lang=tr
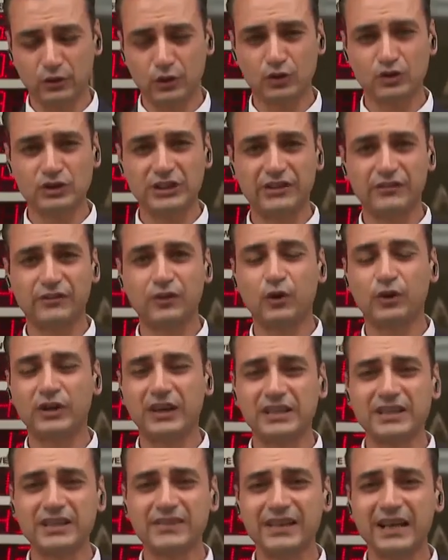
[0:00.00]
göreceğiz ve
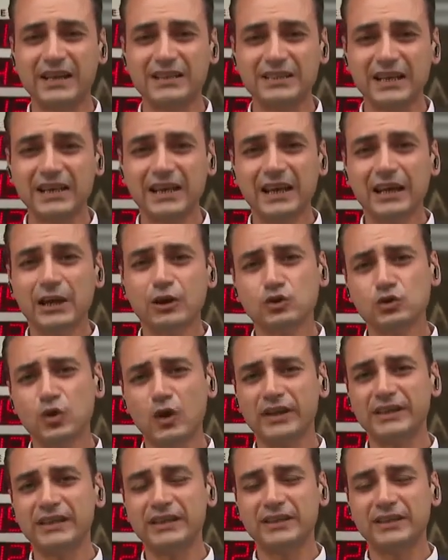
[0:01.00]
öğreneceğiz. Ancak şu an